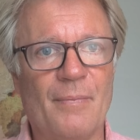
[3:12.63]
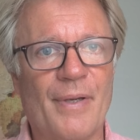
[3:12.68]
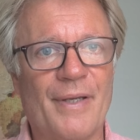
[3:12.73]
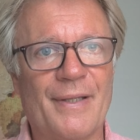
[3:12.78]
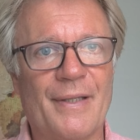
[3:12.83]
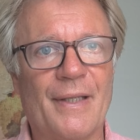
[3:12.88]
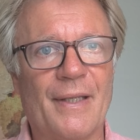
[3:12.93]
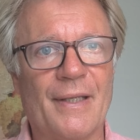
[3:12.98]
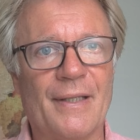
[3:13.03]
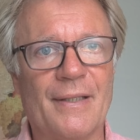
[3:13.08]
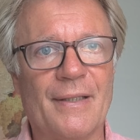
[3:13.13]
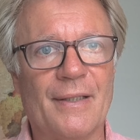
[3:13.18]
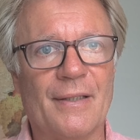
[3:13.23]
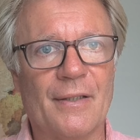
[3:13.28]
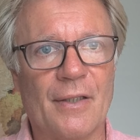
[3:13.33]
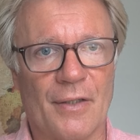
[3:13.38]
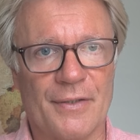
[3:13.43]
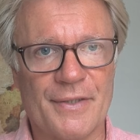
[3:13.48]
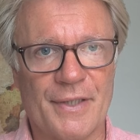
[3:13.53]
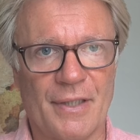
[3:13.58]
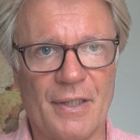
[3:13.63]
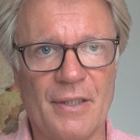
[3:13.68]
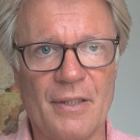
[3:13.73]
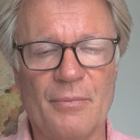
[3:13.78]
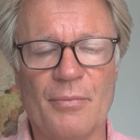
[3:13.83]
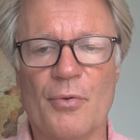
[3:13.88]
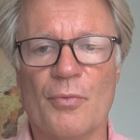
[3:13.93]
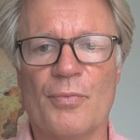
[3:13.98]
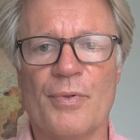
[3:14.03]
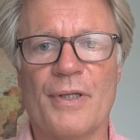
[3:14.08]
bei der die tatsächlichen
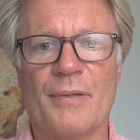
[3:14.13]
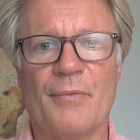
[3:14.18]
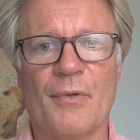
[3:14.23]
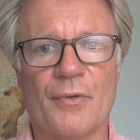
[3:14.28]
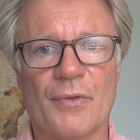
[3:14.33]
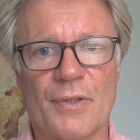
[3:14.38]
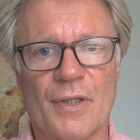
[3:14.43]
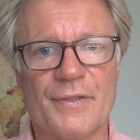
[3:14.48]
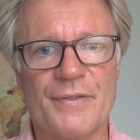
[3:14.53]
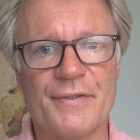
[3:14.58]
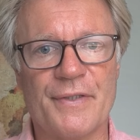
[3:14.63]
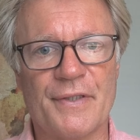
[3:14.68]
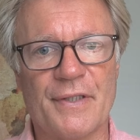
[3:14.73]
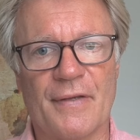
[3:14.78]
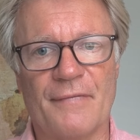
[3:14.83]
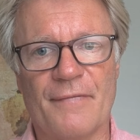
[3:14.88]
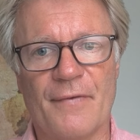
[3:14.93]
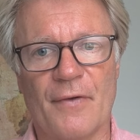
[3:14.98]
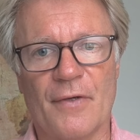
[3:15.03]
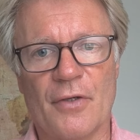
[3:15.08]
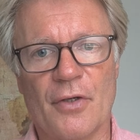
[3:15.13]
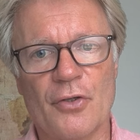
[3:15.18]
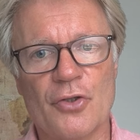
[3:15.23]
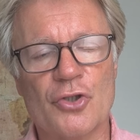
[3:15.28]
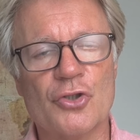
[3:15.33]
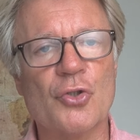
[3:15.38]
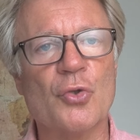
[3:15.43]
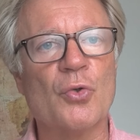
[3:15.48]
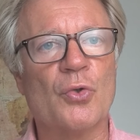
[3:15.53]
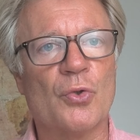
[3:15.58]
Probleme, und das sind einfach
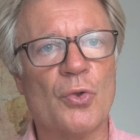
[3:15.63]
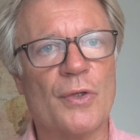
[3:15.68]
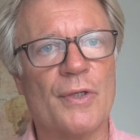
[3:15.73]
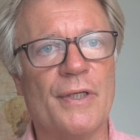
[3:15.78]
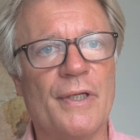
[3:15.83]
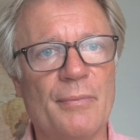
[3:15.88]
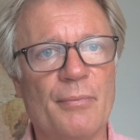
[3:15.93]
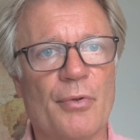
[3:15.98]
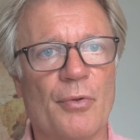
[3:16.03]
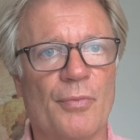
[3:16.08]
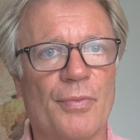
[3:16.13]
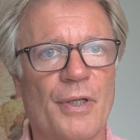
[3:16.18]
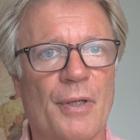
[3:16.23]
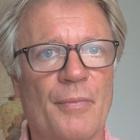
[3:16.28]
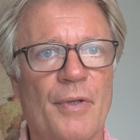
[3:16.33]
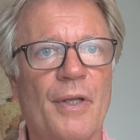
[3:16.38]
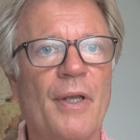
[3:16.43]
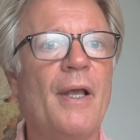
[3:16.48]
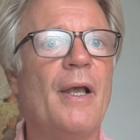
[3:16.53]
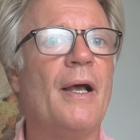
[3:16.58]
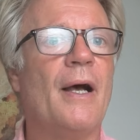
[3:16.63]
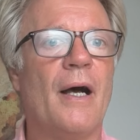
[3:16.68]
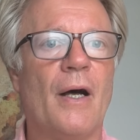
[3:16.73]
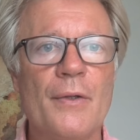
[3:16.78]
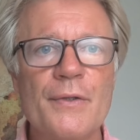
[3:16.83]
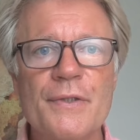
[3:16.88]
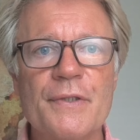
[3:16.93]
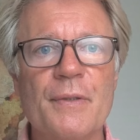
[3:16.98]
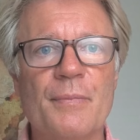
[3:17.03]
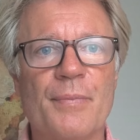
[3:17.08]
strukturelle Probleme,
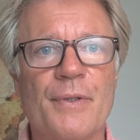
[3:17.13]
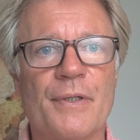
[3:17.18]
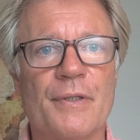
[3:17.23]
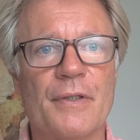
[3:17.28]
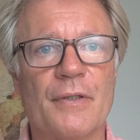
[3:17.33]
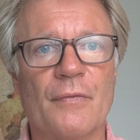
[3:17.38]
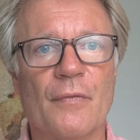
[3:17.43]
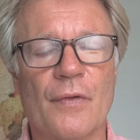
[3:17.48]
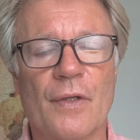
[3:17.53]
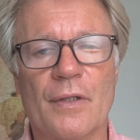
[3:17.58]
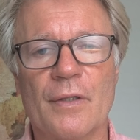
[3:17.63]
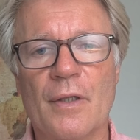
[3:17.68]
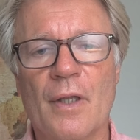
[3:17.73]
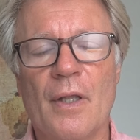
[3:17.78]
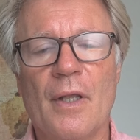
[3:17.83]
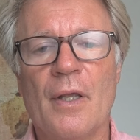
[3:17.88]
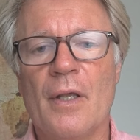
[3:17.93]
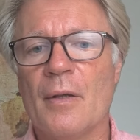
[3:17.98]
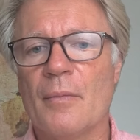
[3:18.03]
ausgeblendet werden.